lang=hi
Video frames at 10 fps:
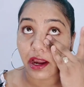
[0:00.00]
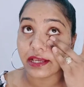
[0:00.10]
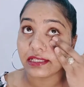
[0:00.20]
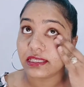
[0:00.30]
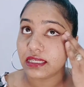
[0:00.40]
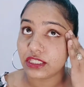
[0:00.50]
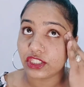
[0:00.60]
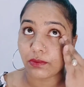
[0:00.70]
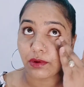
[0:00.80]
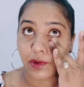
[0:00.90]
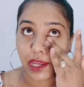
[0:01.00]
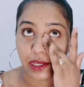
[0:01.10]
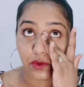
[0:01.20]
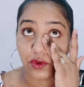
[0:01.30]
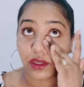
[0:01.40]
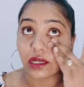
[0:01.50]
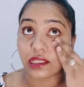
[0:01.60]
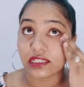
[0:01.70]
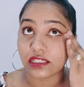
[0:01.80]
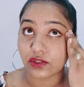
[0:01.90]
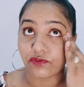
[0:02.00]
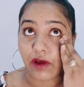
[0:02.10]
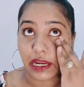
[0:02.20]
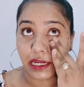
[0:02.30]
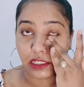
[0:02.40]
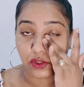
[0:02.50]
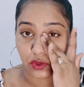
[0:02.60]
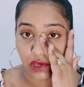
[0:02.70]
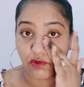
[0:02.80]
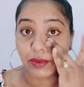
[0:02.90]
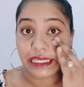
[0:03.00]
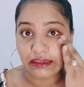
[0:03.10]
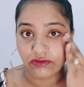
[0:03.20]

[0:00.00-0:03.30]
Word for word: आइज़ के नीचे भी अप्लाई करूँगी हल्की सी जो फाइन लाइंस होती है वो भी